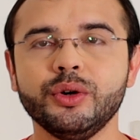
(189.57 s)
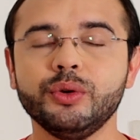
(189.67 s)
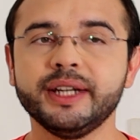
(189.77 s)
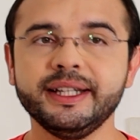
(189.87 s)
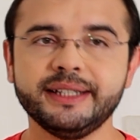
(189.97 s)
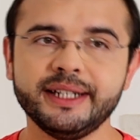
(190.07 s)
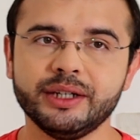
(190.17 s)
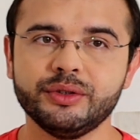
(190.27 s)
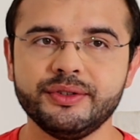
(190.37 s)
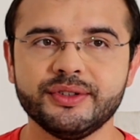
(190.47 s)
ou quem tem
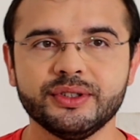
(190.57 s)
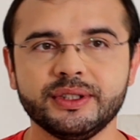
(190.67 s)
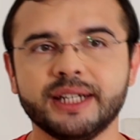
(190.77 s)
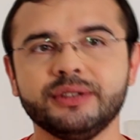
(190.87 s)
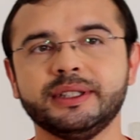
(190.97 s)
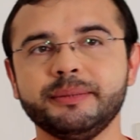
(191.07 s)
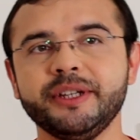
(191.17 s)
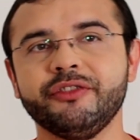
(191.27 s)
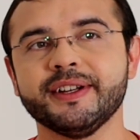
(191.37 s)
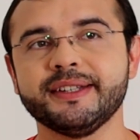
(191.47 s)
ar condicionado
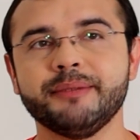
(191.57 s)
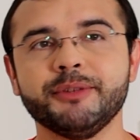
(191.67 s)
também fazer a